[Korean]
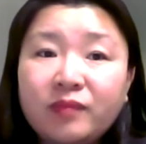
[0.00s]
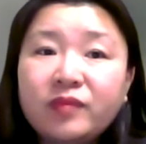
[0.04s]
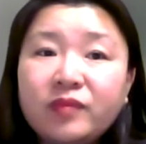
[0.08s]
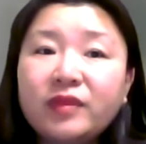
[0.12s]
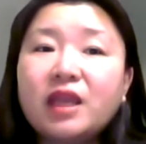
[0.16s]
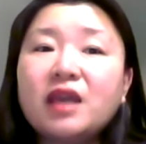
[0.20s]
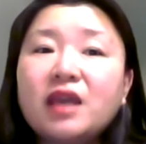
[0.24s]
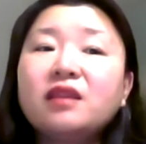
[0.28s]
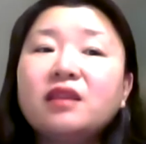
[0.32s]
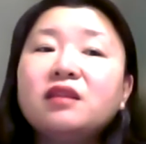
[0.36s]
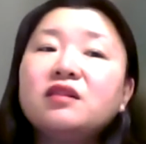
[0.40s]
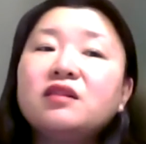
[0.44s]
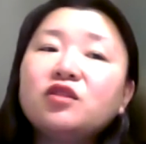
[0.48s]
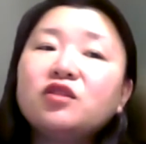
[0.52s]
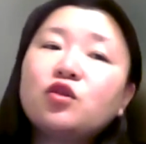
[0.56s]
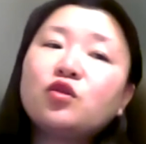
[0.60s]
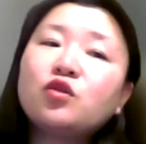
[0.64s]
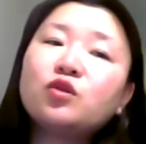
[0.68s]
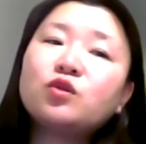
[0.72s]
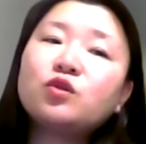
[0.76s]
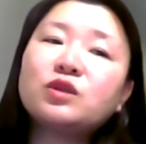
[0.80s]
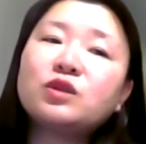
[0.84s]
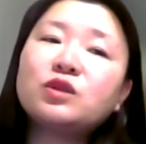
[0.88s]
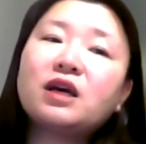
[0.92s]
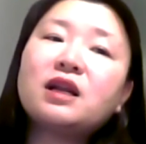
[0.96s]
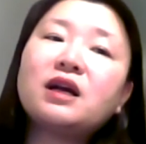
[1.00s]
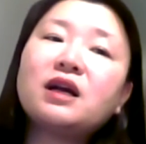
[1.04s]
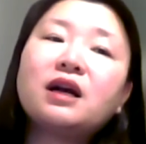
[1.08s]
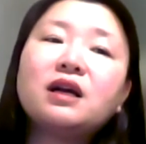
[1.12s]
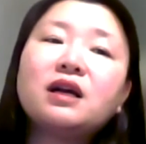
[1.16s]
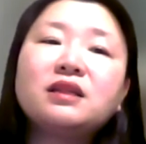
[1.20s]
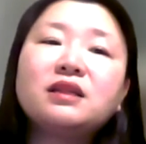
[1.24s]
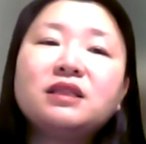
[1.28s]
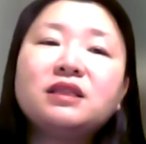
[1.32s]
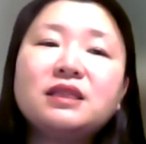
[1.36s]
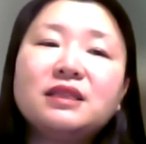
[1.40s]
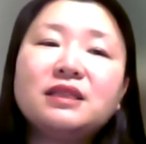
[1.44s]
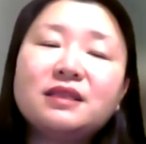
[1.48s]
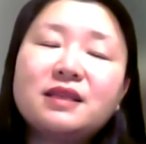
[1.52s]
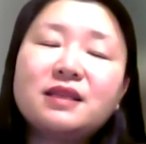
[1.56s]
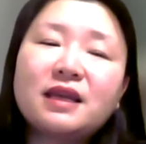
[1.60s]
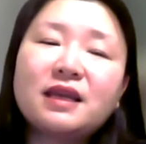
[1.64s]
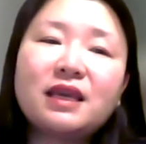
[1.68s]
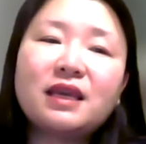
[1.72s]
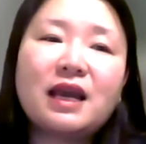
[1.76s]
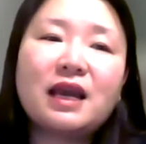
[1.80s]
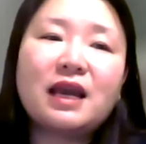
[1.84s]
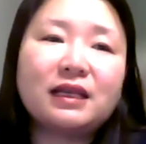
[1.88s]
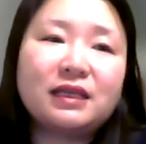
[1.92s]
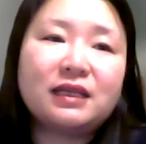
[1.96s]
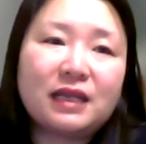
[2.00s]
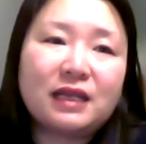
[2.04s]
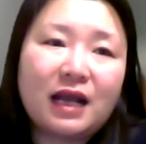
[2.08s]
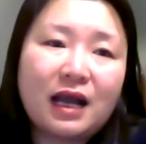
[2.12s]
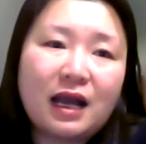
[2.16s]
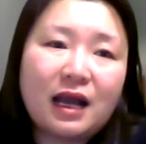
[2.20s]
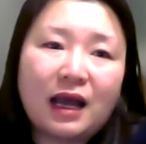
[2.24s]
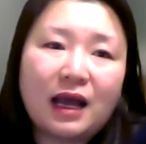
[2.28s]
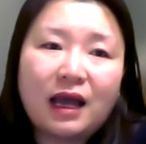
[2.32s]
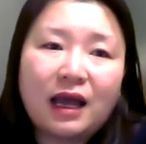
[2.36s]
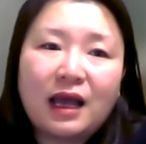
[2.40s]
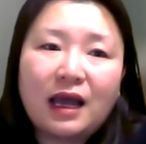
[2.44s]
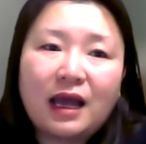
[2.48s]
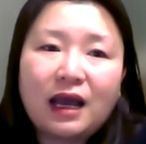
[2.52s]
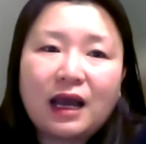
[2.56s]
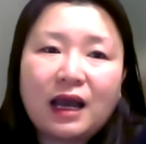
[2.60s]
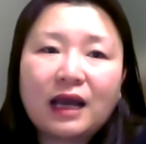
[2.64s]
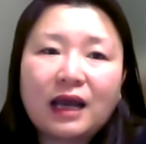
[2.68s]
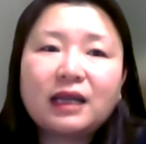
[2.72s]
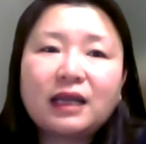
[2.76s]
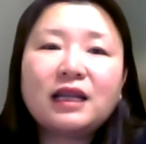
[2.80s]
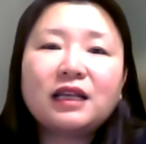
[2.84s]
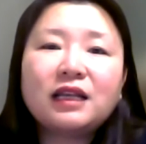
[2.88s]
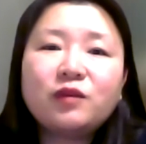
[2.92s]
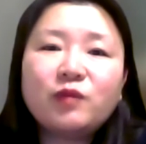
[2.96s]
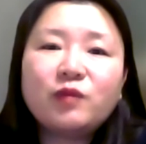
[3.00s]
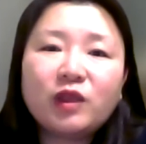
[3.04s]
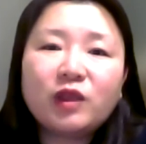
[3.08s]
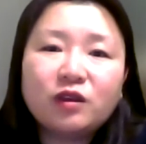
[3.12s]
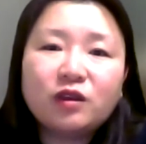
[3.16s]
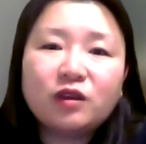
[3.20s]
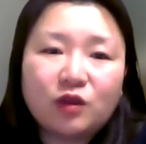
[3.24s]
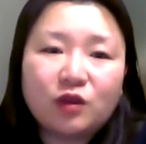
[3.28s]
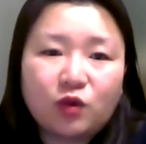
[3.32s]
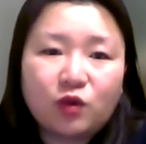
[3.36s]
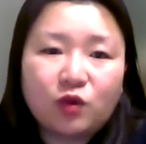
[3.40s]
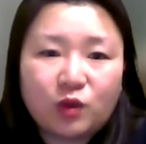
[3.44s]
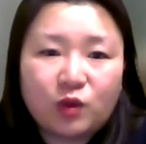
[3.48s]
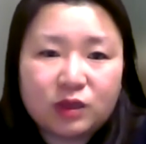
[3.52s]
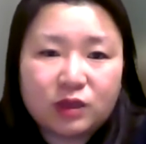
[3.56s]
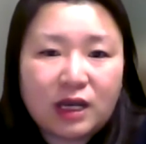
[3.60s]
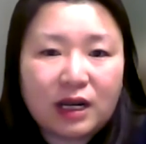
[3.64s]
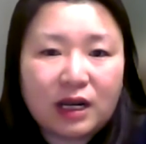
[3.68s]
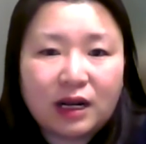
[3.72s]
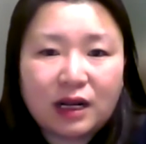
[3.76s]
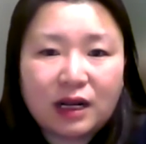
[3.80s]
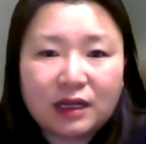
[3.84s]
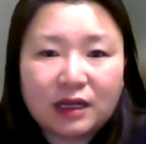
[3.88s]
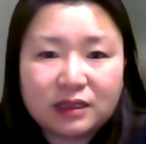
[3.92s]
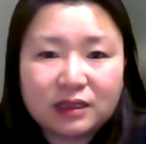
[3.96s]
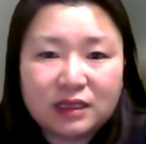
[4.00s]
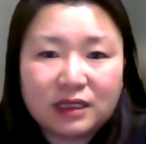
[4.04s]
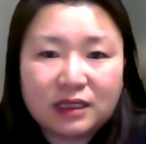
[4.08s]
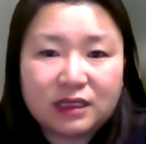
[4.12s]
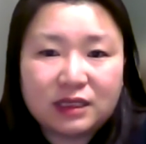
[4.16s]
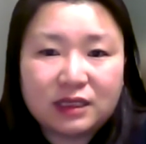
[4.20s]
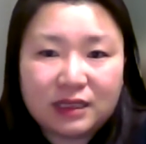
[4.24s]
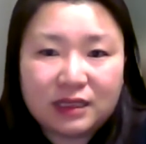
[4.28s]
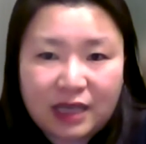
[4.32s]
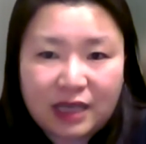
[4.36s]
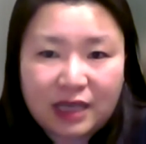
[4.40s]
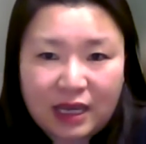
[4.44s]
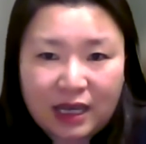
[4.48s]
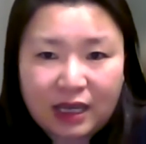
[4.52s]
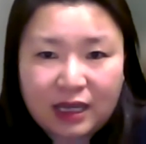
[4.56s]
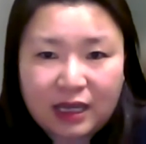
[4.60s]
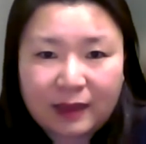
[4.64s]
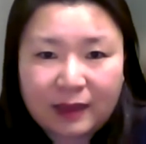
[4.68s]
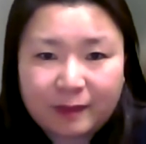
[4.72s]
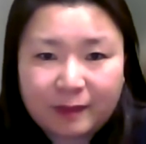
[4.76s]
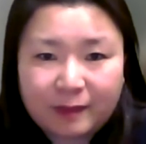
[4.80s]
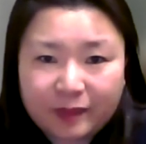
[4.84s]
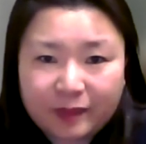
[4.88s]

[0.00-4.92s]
내 능력으로 살아가는 인생이 아니라 하나님의 능력으로 살아가는 인생.